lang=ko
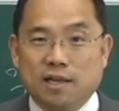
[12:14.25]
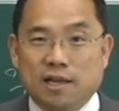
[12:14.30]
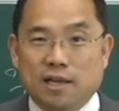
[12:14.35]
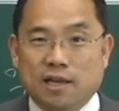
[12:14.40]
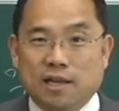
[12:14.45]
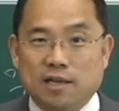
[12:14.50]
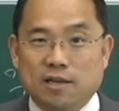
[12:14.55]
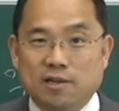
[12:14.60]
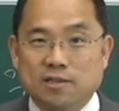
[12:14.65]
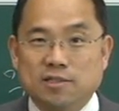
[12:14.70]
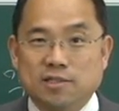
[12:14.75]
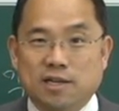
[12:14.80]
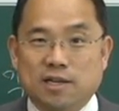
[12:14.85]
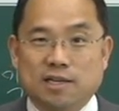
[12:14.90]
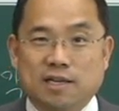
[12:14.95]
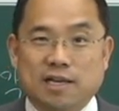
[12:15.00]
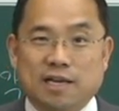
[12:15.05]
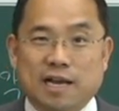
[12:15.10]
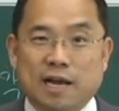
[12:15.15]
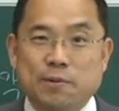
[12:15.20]

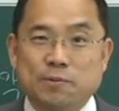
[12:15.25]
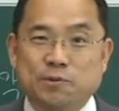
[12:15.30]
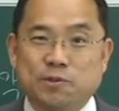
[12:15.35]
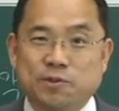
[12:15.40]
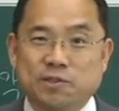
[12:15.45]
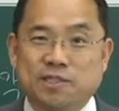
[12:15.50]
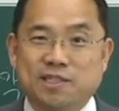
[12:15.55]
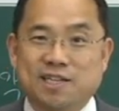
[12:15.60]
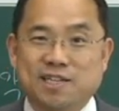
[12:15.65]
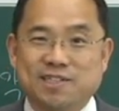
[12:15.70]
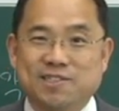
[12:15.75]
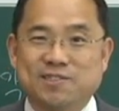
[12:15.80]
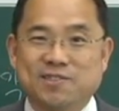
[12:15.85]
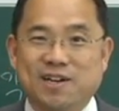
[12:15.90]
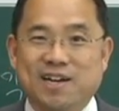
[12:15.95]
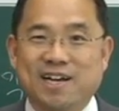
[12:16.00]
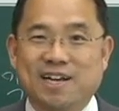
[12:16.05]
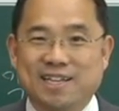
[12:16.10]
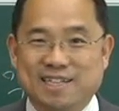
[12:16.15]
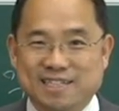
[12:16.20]
현저하게 감소시킬
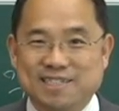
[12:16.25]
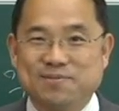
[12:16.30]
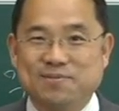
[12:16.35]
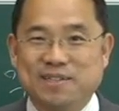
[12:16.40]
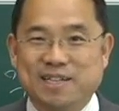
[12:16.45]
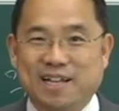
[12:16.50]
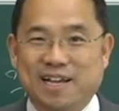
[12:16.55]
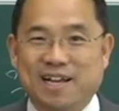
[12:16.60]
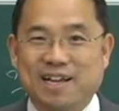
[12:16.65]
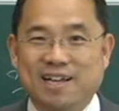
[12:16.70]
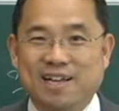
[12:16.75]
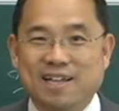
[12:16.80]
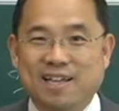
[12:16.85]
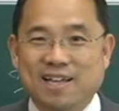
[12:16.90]
수가 있습니다.